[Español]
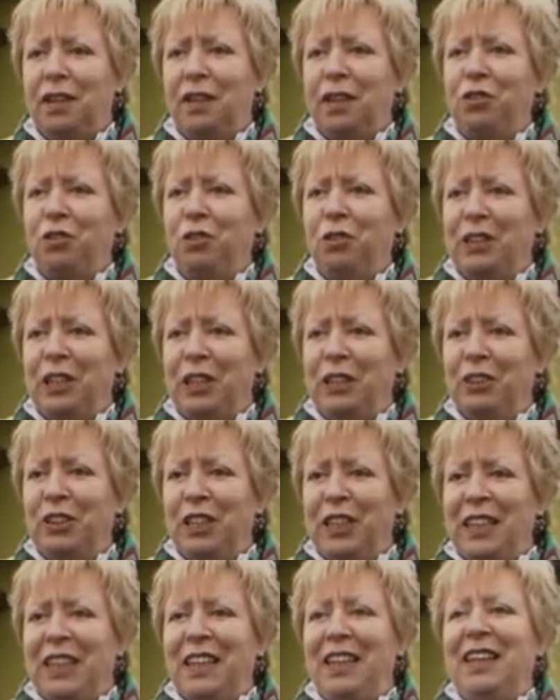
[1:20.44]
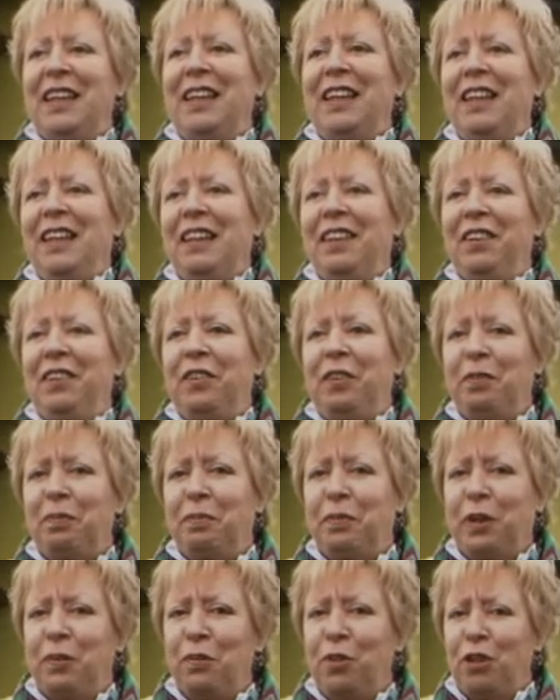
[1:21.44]
resultado del
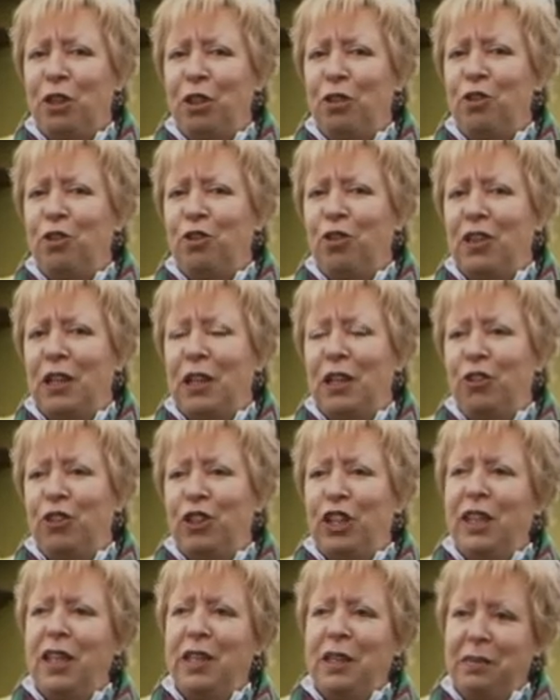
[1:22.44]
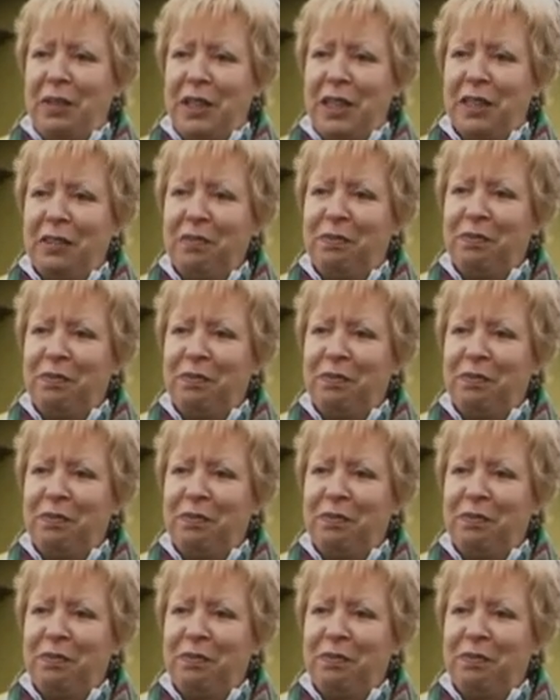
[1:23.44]
premio del gordo de la Lotería Navidad.